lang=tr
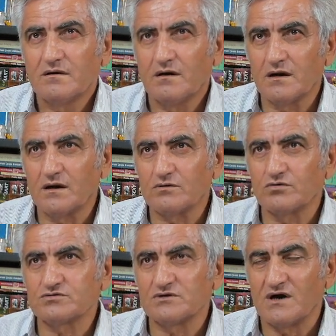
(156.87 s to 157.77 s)
Allah
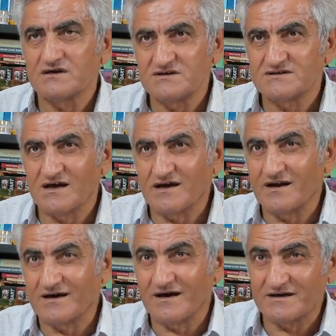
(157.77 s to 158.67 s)
korusun açılsa
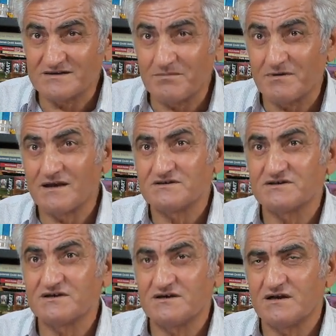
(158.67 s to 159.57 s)
kana karışsa bile
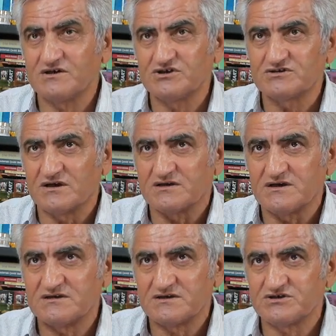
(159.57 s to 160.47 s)
zehirler yırtar,
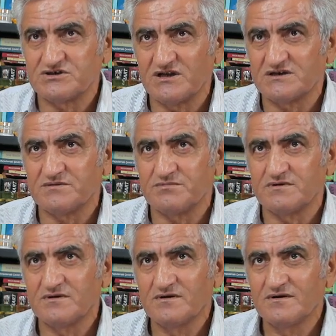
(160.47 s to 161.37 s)
keser, cilet gibi.
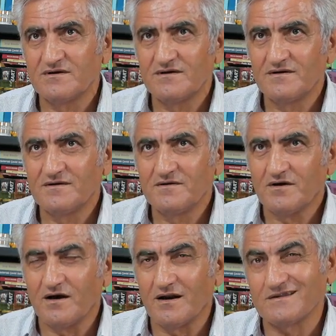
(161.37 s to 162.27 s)

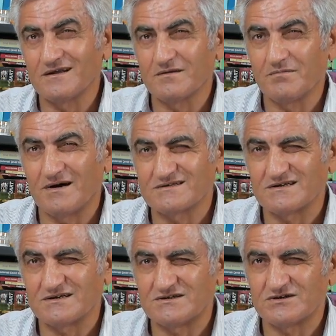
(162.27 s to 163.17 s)
Allah'tan ki
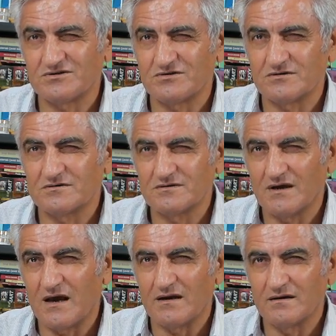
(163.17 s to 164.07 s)
Barsa'dan çıkıyor
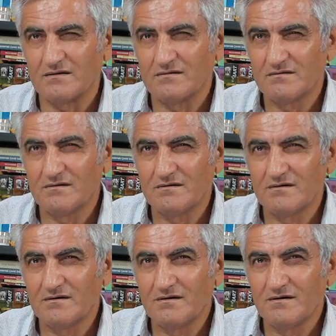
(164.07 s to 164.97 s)
yani.
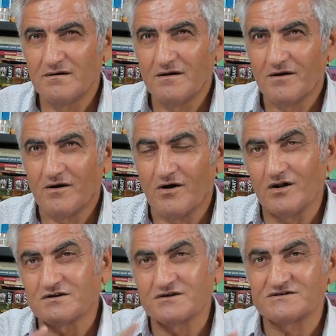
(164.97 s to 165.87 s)

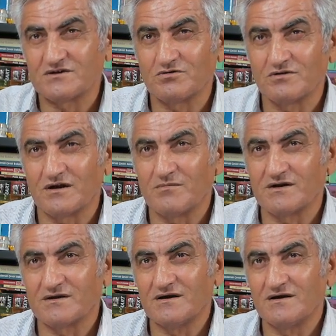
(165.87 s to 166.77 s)
Altın satıyorlar
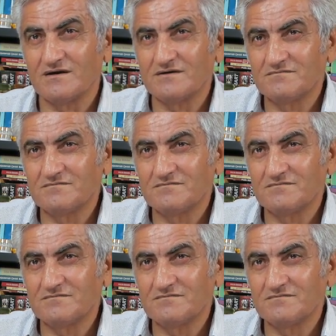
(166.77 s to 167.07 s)
Amerikalılar.